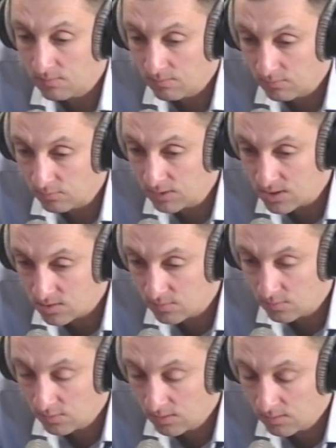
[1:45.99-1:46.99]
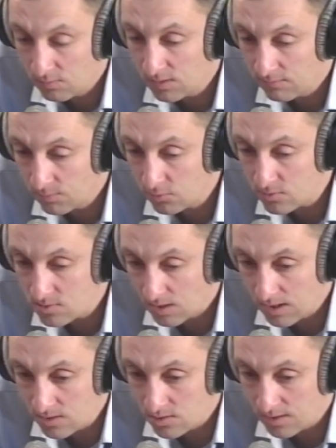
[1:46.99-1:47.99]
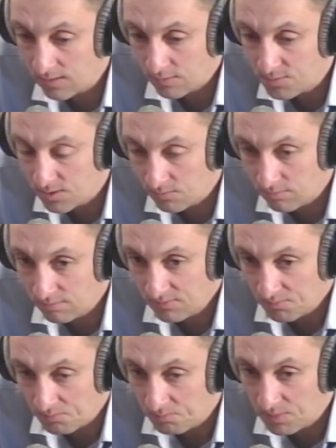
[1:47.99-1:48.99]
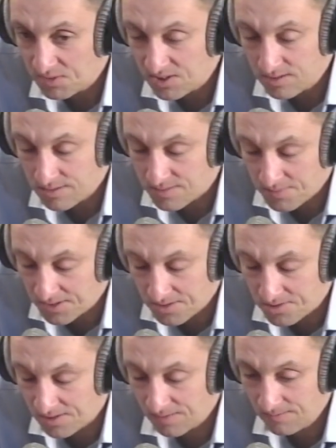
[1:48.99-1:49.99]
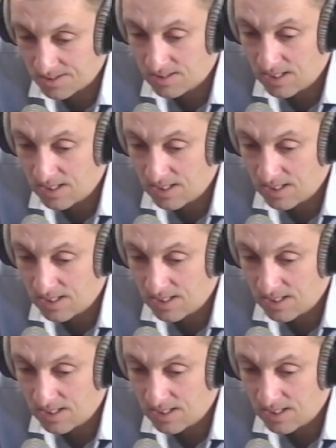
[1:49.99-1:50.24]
У нас же э, был вопрос раньше, как вообще победить избыточный вес.